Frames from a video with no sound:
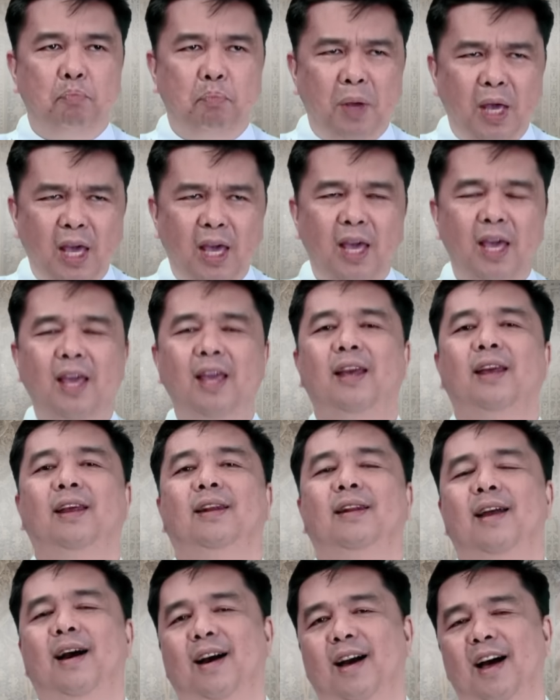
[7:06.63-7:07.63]

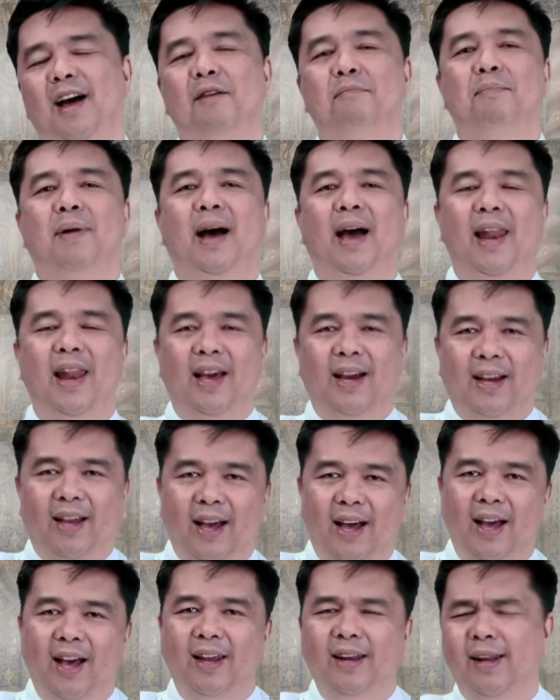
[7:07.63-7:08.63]

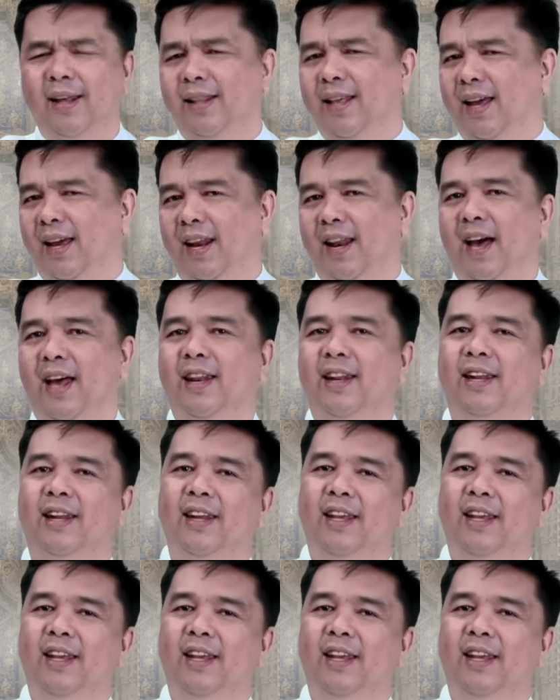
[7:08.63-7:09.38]
pinakamahalaga na dahilan